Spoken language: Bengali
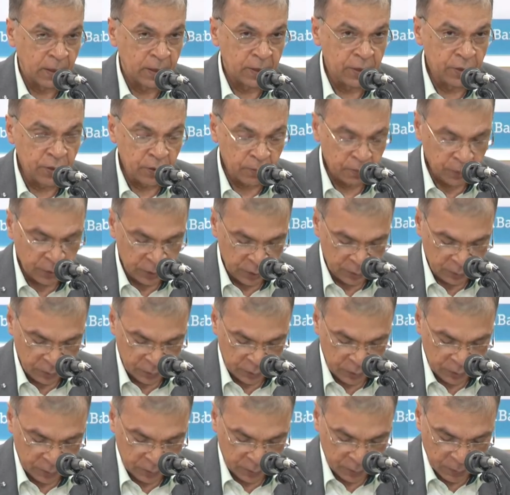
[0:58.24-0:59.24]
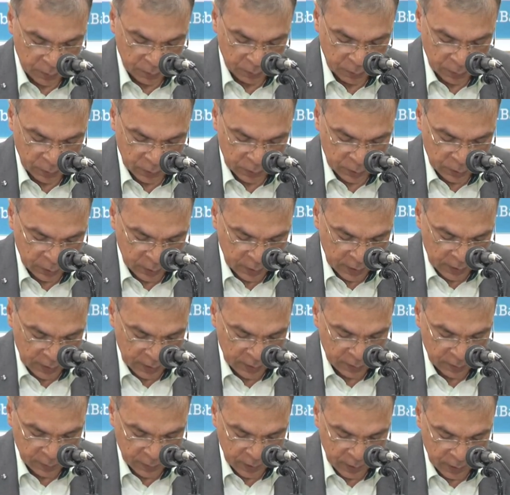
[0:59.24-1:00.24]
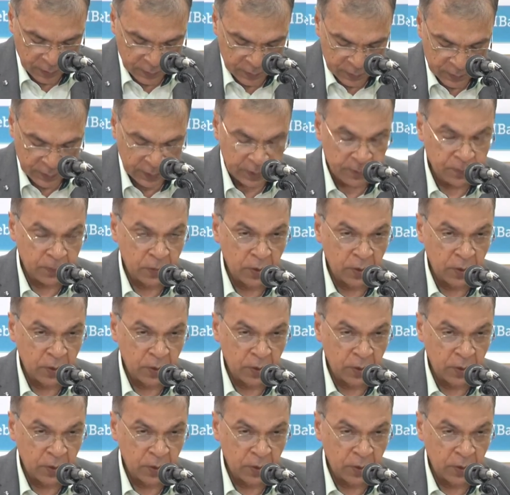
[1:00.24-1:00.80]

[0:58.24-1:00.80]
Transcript: নিয়ম বহির্ভূত অর্থ আদায় করা হচ্ছে